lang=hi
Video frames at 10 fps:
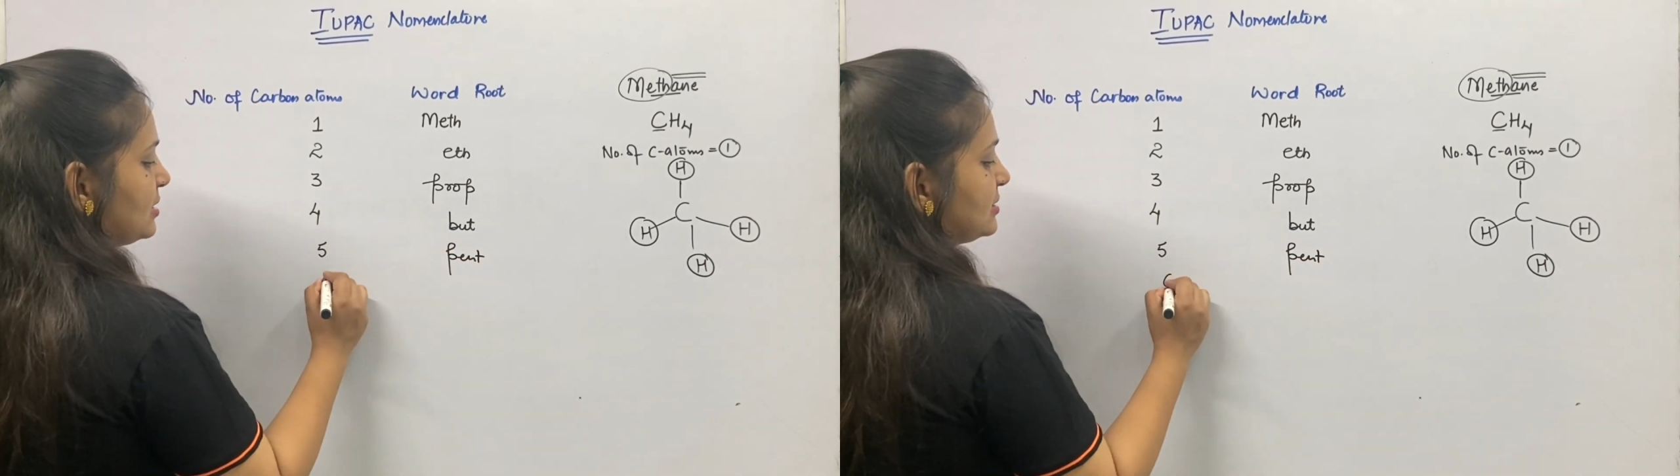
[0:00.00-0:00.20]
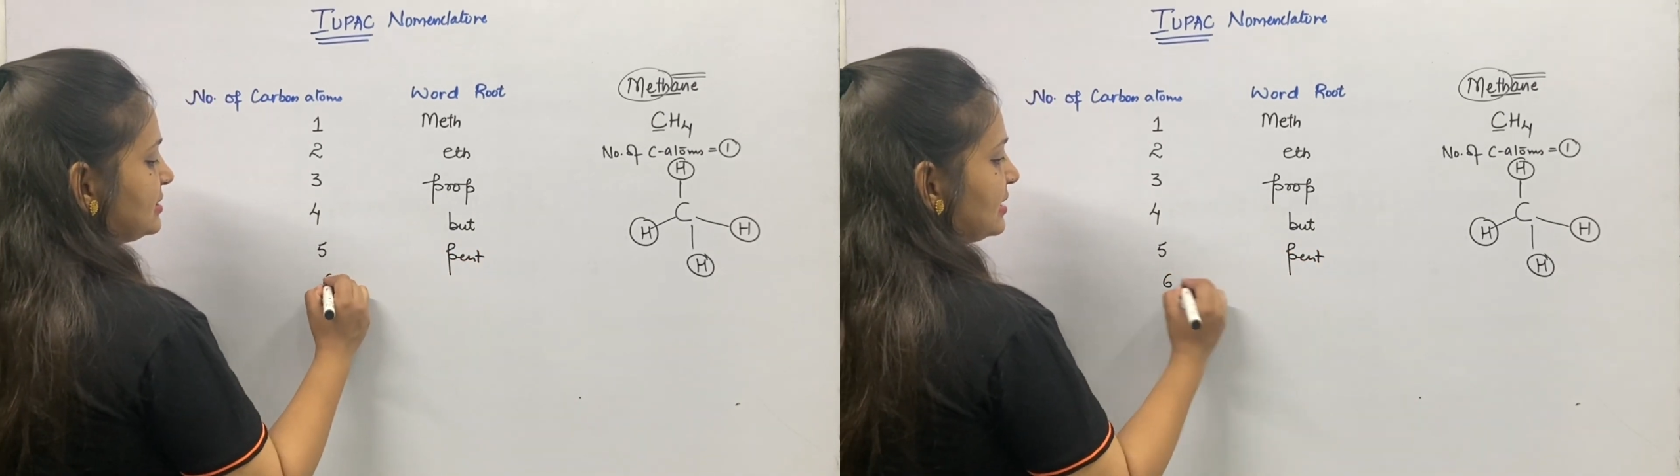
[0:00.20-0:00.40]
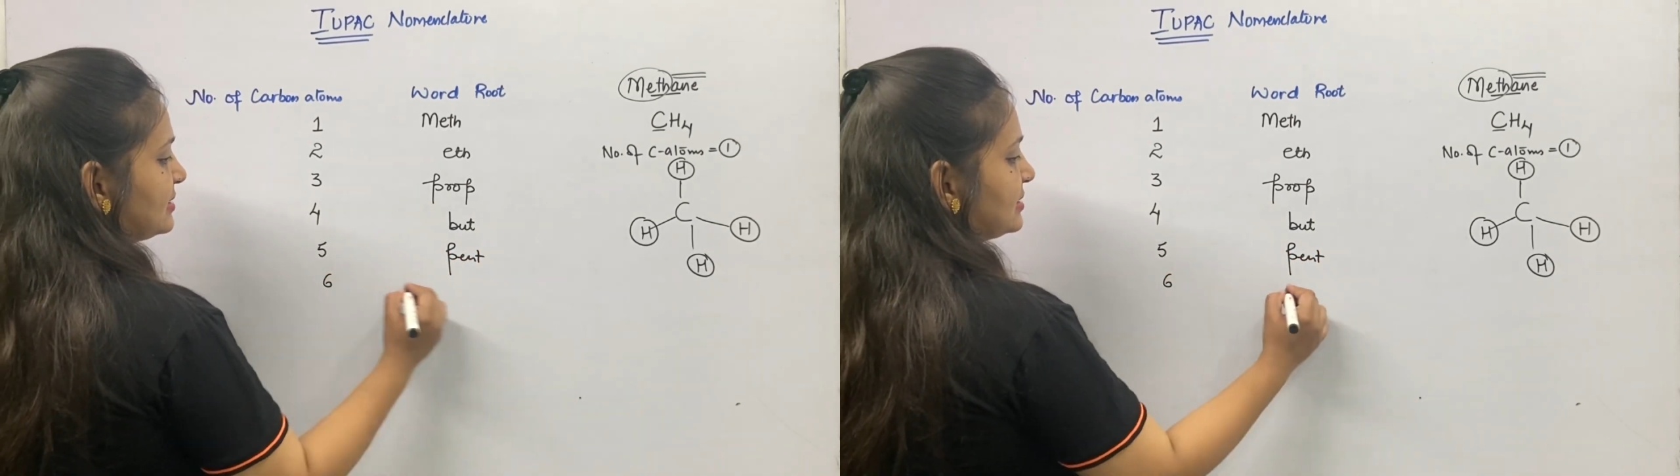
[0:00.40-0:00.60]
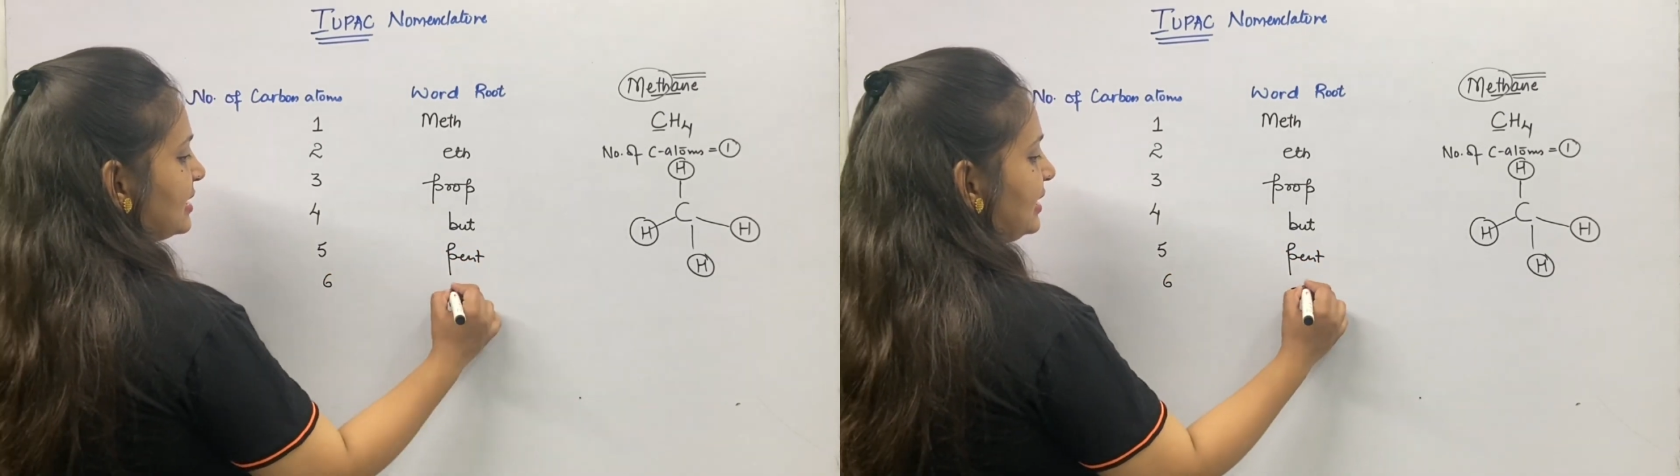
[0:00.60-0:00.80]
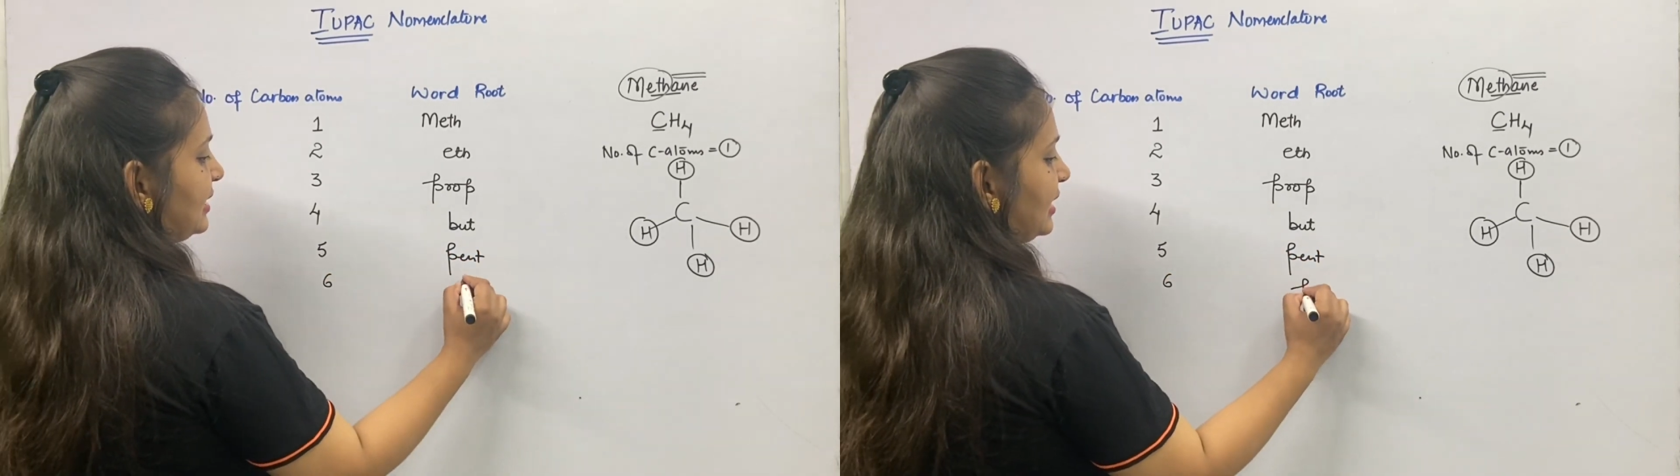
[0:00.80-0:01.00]
सिक्स के
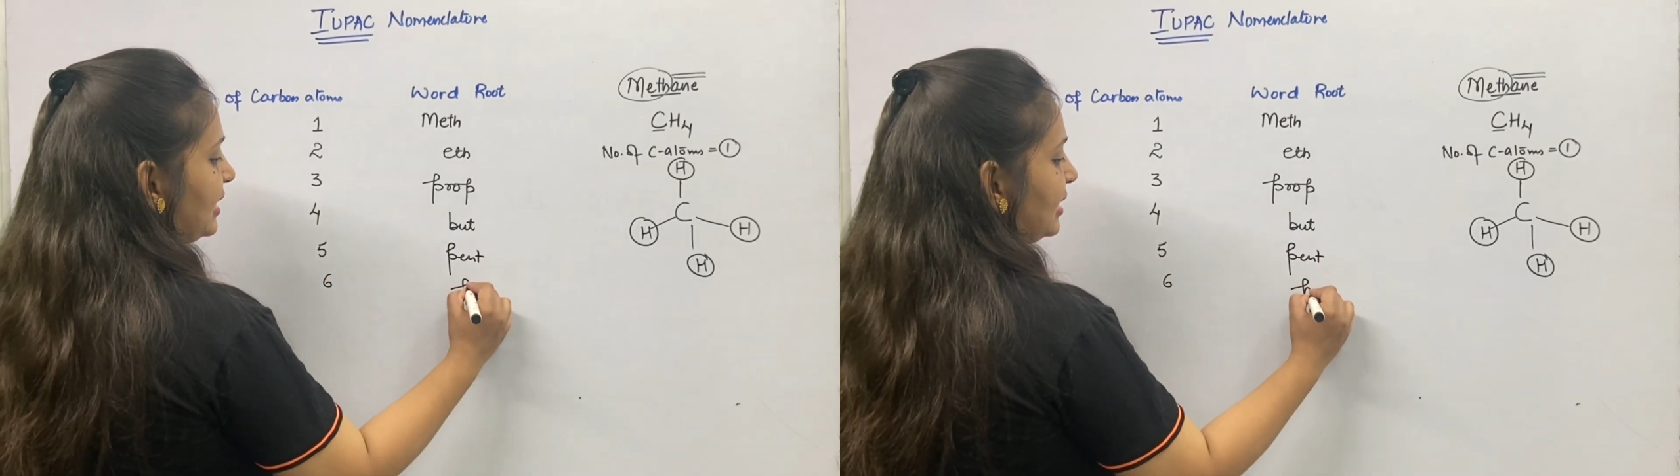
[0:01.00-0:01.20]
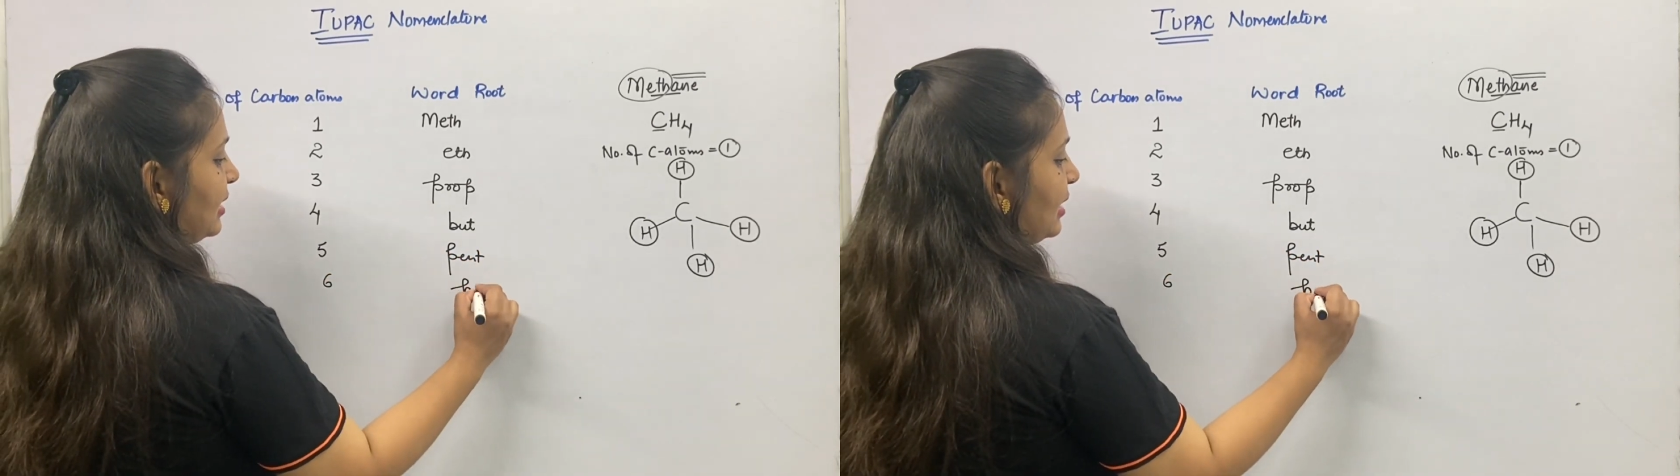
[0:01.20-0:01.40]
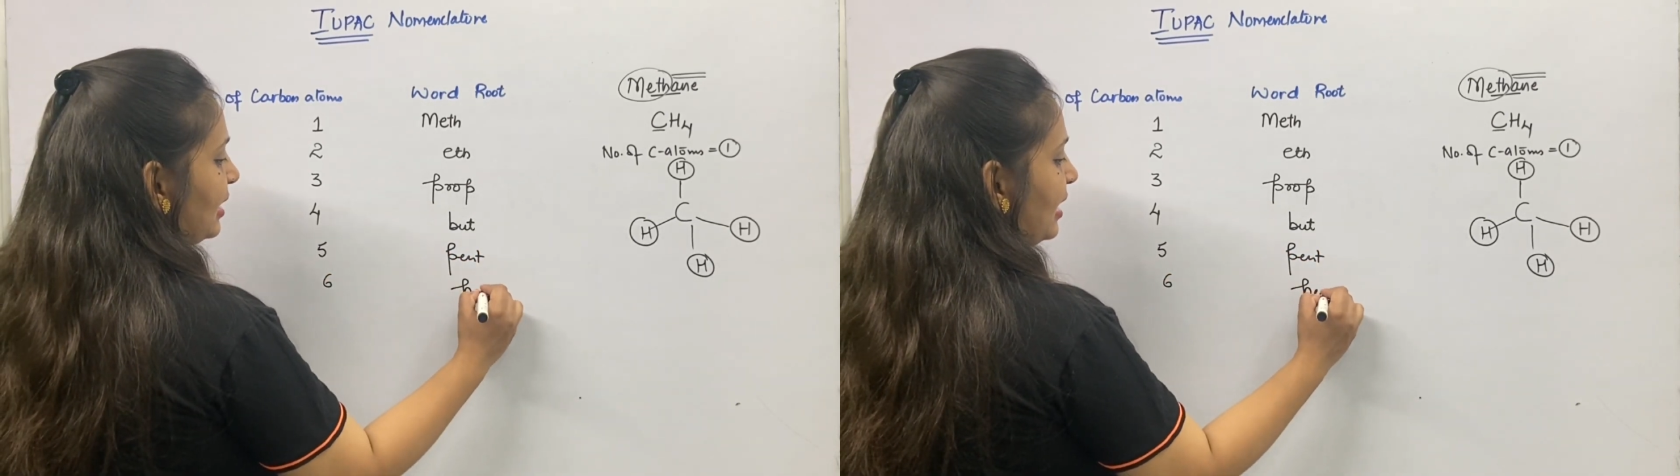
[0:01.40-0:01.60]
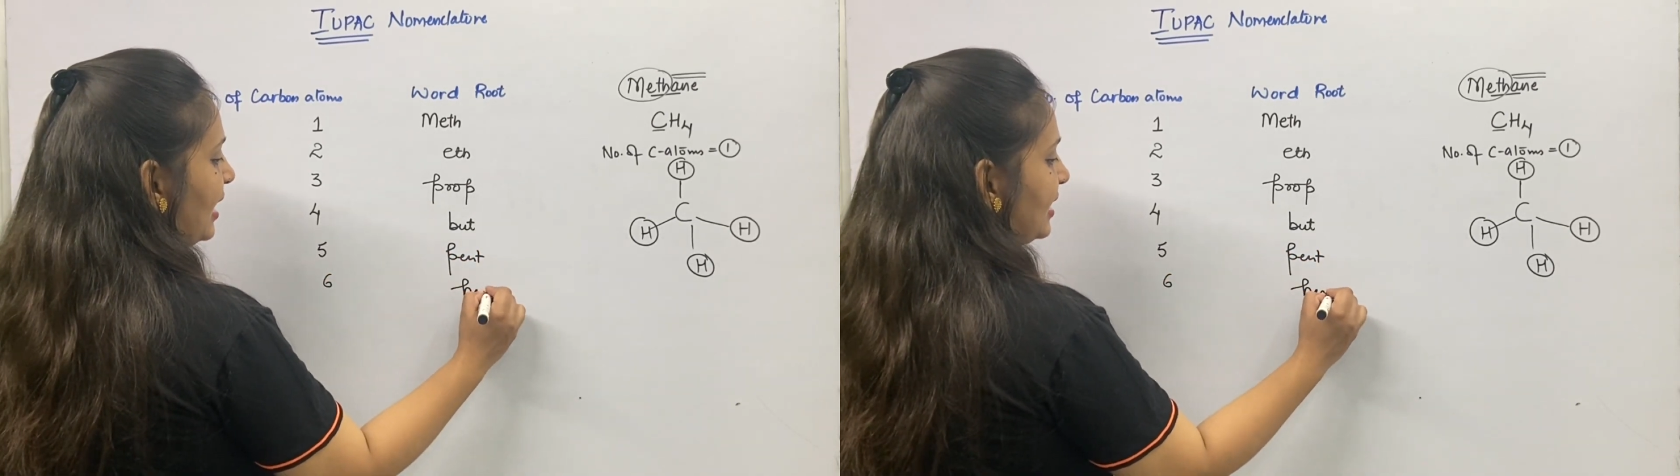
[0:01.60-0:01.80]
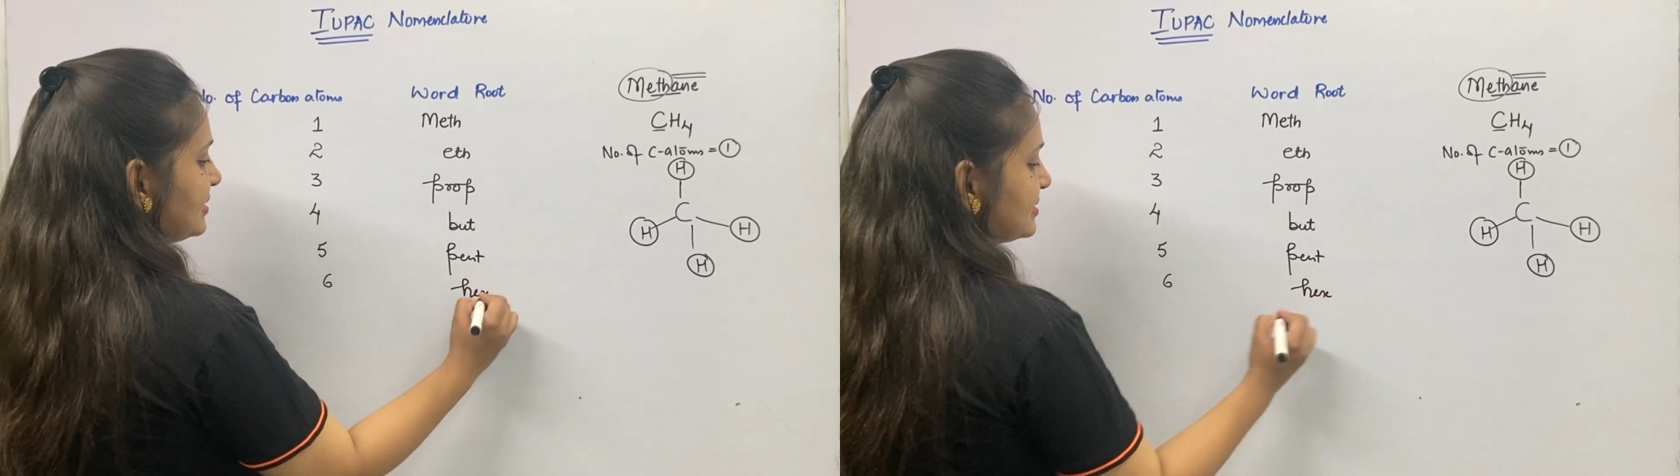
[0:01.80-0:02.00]
लिए
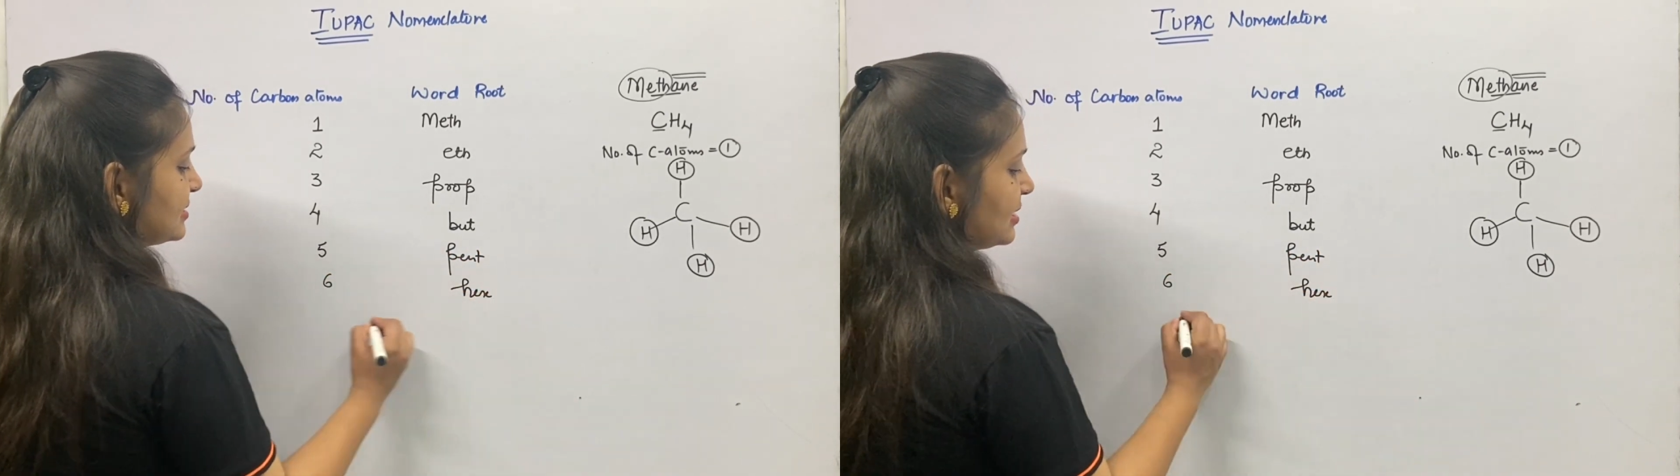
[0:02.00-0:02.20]
हैग्स